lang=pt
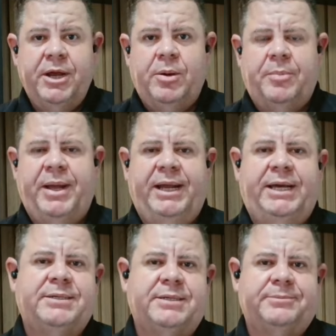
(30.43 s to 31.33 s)
uma
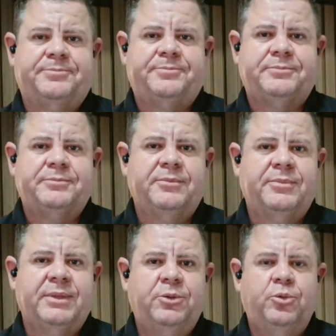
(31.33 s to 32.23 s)
palestra
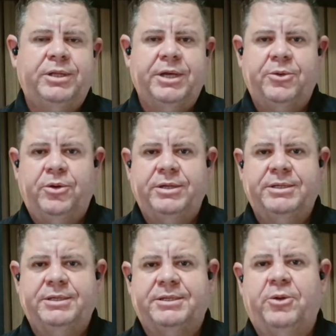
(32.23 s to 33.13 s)
no interior
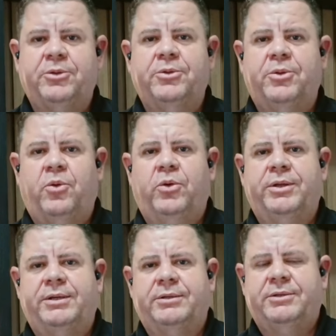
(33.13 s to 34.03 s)
de Salto do
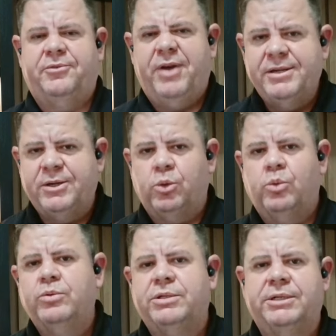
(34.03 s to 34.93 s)
Lonto, faz
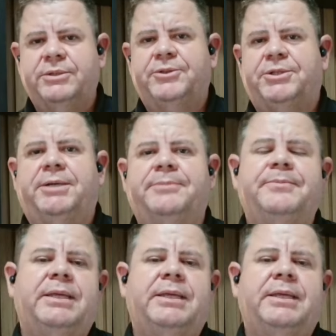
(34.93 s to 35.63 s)
alguns anos já.